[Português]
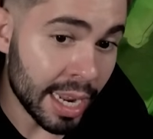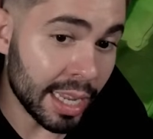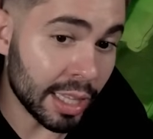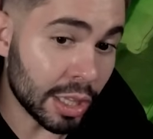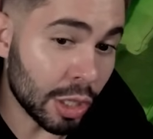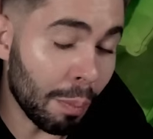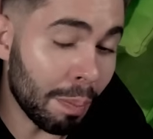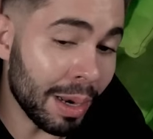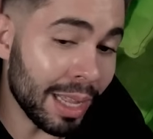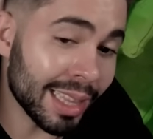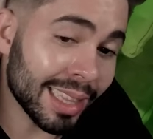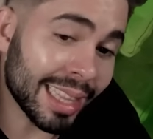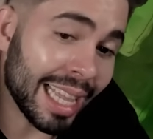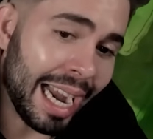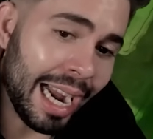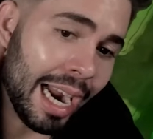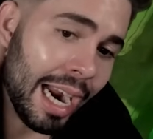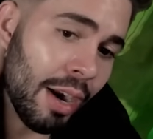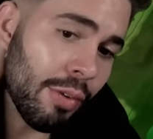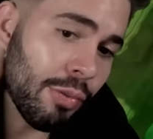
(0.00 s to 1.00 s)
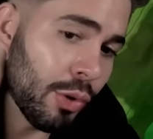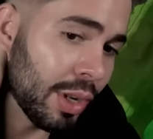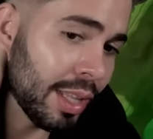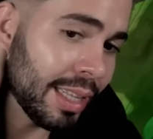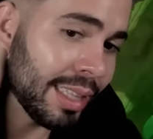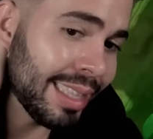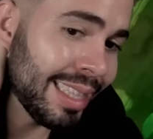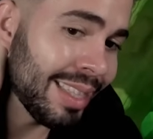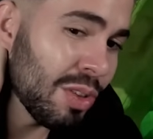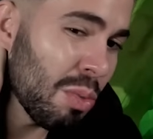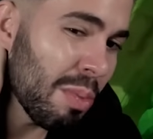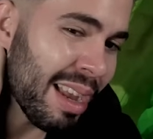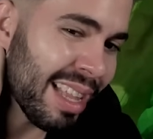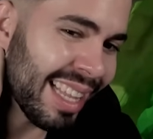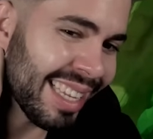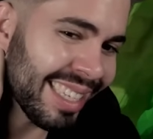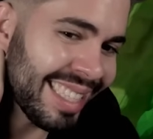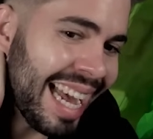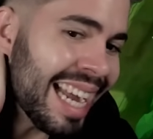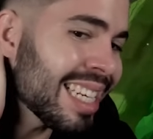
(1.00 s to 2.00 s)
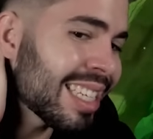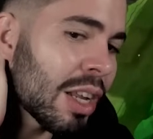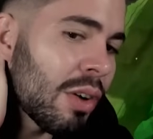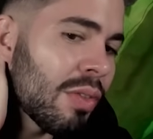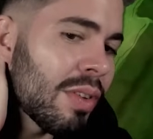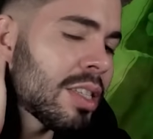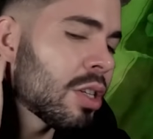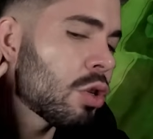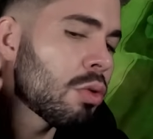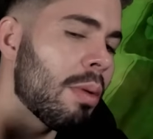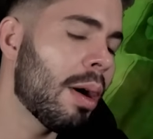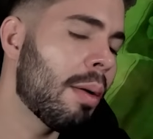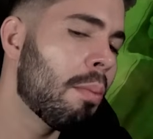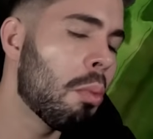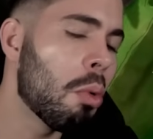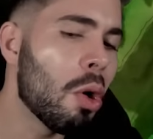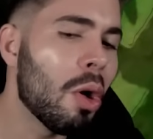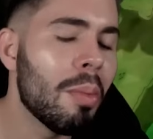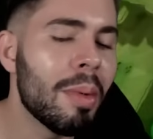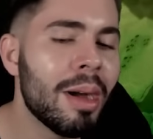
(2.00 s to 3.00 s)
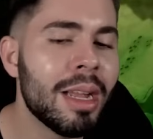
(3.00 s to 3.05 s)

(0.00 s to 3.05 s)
Então plantar árvore no meio da cidade talvez seja uma boa